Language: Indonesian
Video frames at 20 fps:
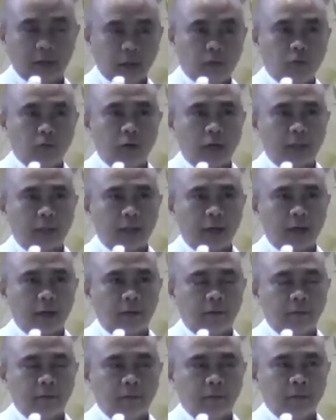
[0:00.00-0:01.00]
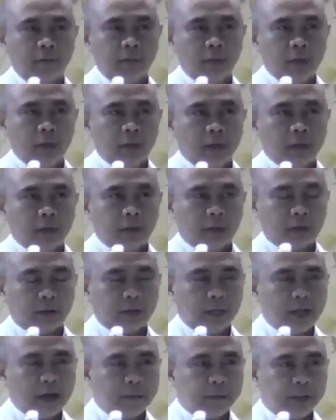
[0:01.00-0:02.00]
Itu Natal.
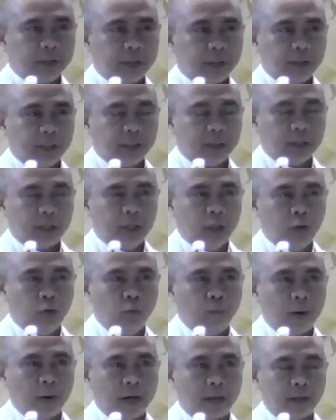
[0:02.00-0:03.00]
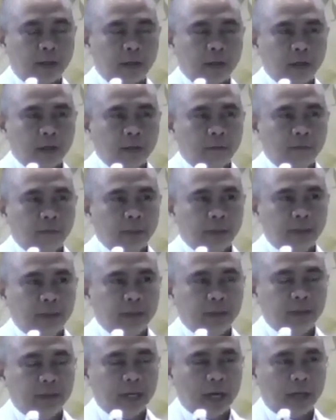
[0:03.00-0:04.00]
Setiap sisi kehidupan
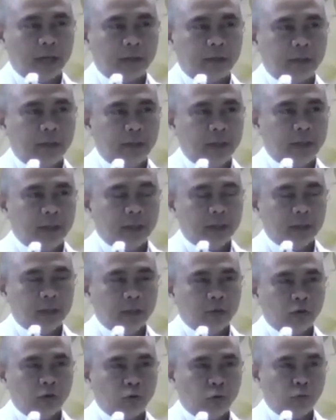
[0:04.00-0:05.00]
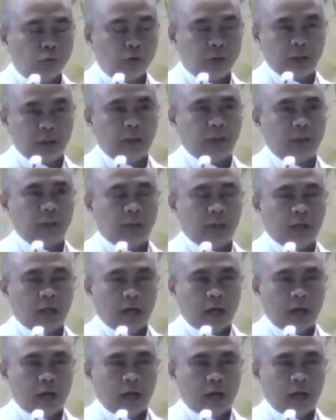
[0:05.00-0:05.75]
menjadi suci.